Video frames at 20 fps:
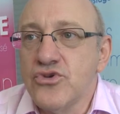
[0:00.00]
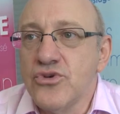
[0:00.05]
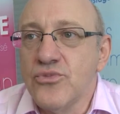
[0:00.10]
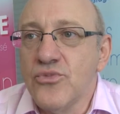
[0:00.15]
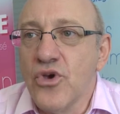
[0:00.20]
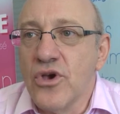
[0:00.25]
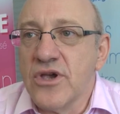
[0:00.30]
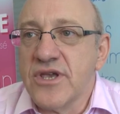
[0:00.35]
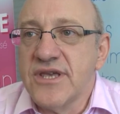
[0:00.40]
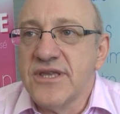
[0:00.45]

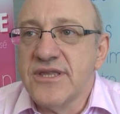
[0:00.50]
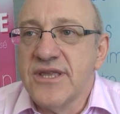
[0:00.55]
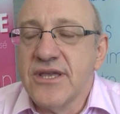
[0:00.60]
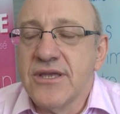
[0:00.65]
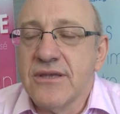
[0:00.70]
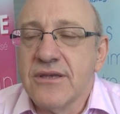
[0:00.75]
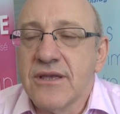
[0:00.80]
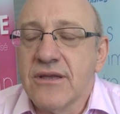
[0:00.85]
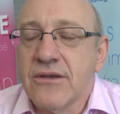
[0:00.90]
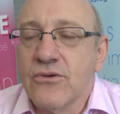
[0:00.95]
tumeur qui
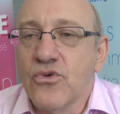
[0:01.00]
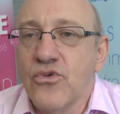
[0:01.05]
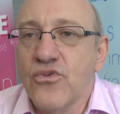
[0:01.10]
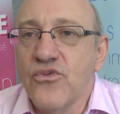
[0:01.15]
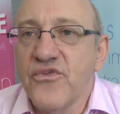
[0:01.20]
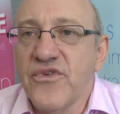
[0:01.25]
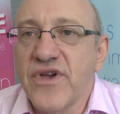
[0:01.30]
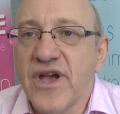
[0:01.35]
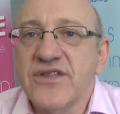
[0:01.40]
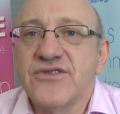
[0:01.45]
est
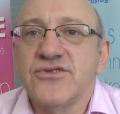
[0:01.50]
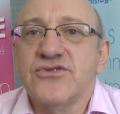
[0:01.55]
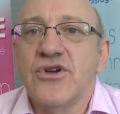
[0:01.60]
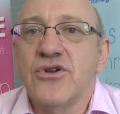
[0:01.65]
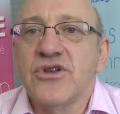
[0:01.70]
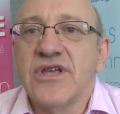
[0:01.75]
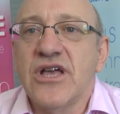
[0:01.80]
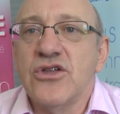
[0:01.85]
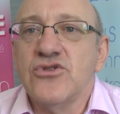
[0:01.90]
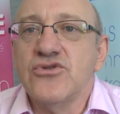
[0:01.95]
couverte dans
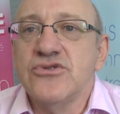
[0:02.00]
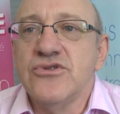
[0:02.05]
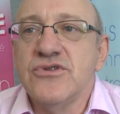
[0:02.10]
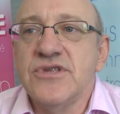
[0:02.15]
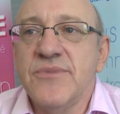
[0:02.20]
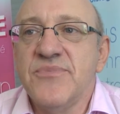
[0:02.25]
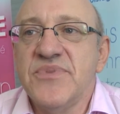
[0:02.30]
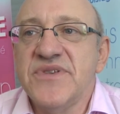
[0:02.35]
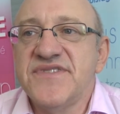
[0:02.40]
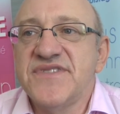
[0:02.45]
le cadre du
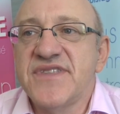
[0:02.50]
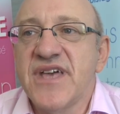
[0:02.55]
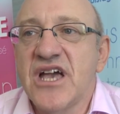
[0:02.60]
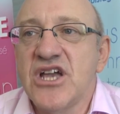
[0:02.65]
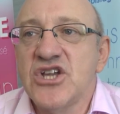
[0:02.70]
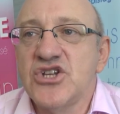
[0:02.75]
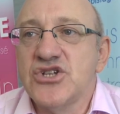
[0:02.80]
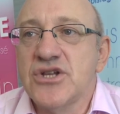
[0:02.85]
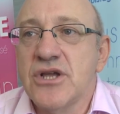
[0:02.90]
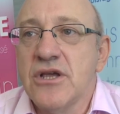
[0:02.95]

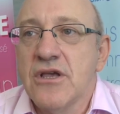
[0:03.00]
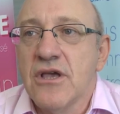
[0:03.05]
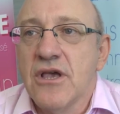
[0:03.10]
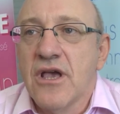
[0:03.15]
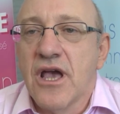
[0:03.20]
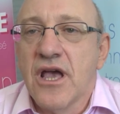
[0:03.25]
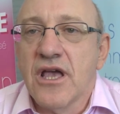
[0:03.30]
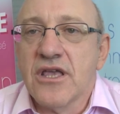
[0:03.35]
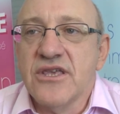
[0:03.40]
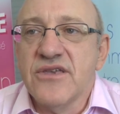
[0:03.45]
dépistage,
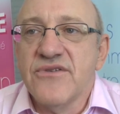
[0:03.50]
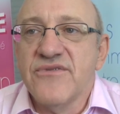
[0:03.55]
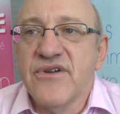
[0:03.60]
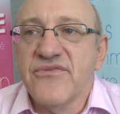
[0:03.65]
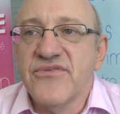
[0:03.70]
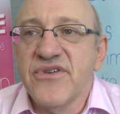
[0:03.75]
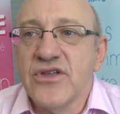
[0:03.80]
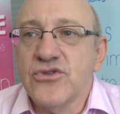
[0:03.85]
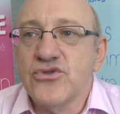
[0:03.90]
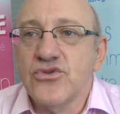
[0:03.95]
hein, qui va
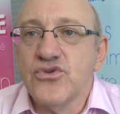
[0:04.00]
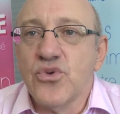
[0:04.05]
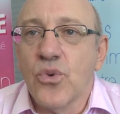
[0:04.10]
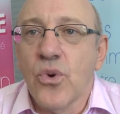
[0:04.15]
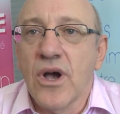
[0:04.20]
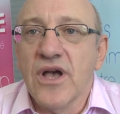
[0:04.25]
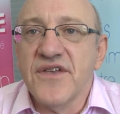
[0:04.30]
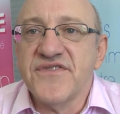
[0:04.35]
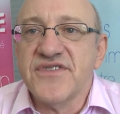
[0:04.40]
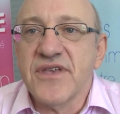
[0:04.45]
faire de
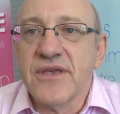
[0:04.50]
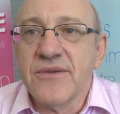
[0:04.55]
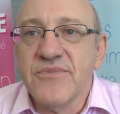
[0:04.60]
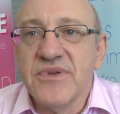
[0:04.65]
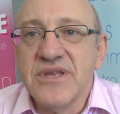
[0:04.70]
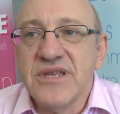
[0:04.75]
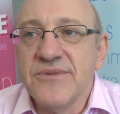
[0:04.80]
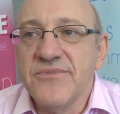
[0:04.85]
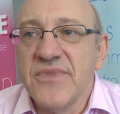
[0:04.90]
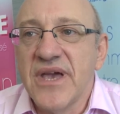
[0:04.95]
3 à 5
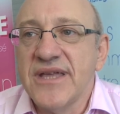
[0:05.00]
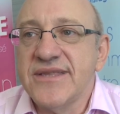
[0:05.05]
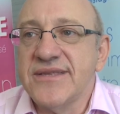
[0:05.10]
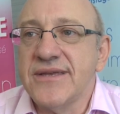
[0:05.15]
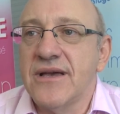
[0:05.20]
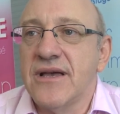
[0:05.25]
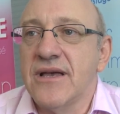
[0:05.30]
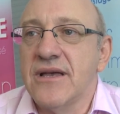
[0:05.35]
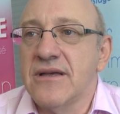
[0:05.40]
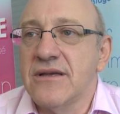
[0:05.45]
mm, hein,
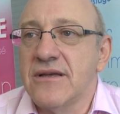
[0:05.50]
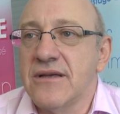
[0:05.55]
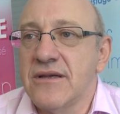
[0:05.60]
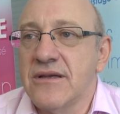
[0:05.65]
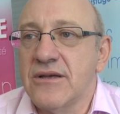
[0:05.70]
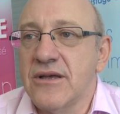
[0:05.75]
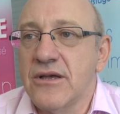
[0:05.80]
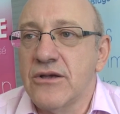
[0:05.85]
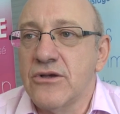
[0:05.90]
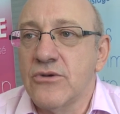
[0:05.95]

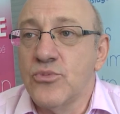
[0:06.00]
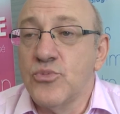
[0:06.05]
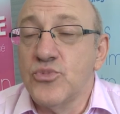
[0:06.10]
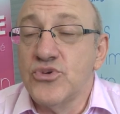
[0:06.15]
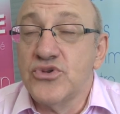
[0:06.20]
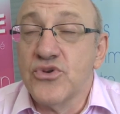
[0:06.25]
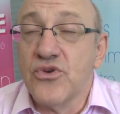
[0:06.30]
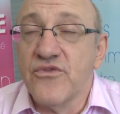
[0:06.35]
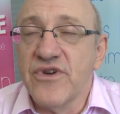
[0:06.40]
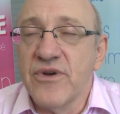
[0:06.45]
euh,
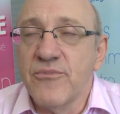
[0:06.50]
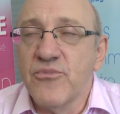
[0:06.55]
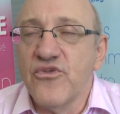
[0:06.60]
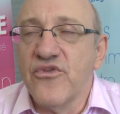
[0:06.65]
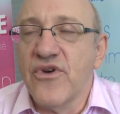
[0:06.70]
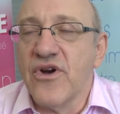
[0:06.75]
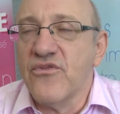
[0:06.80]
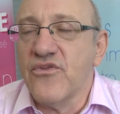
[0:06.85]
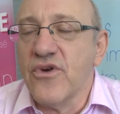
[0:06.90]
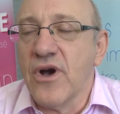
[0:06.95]
puisqu'on va
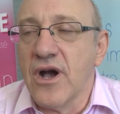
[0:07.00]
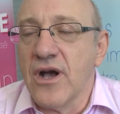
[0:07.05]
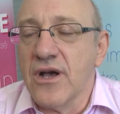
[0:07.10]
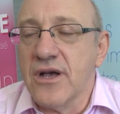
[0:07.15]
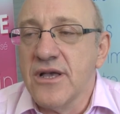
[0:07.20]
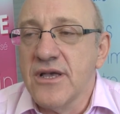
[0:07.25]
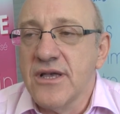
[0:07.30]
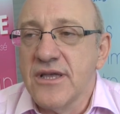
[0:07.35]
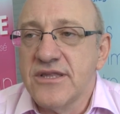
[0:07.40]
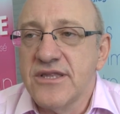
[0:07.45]
pouvoir voir
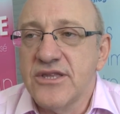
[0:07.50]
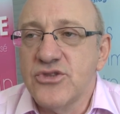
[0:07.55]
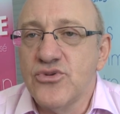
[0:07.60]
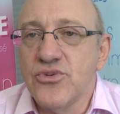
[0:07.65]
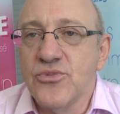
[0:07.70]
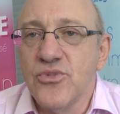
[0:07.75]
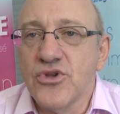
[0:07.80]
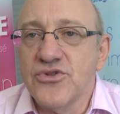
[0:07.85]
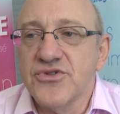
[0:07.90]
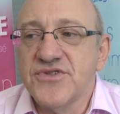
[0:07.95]
des
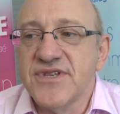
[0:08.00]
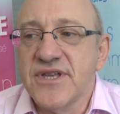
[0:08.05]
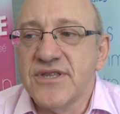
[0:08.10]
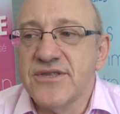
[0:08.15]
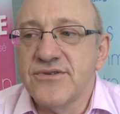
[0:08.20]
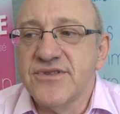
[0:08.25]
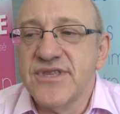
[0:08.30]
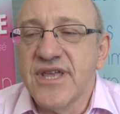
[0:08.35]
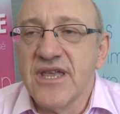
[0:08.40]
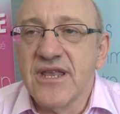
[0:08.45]
tumeurs de
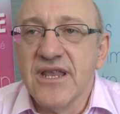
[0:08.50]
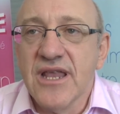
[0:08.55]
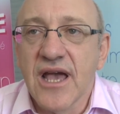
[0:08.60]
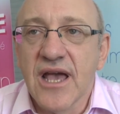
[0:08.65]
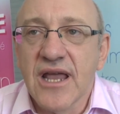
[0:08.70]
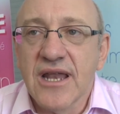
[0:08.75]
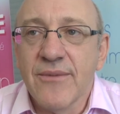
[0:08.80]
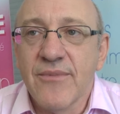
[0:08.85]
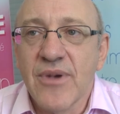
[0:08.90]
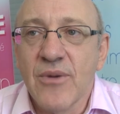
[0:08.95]
cette taille-là
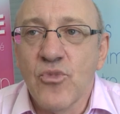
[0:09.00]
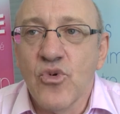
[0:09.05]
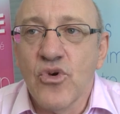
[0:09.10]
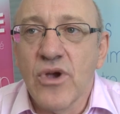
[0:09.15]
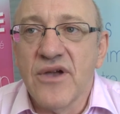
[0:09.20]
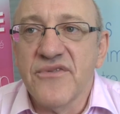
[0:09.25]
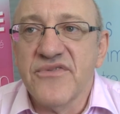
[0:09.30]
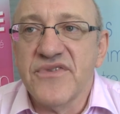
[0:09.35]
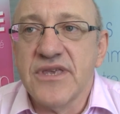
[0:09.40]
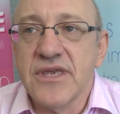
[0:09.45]
à la
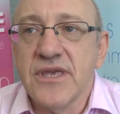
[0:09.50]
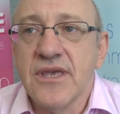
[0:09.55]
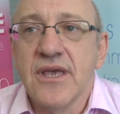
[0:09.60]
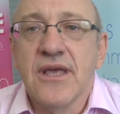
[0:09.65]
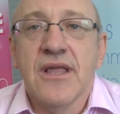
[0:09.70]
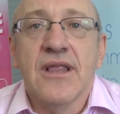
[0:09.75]
mammographie.